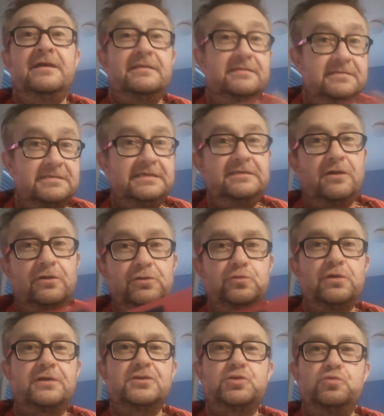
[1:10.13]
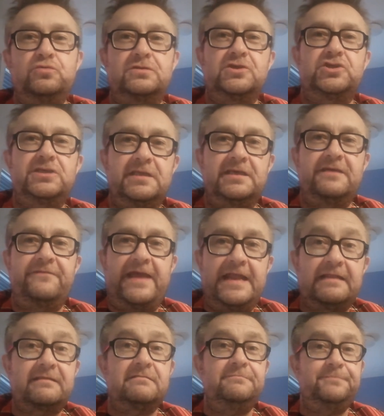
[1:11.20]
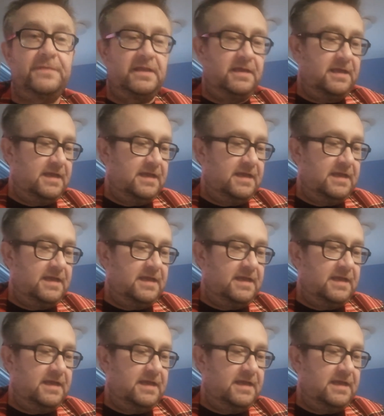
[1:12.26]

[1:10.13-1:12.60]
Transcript: Das sind auch durchaus unterschiedliche Welten.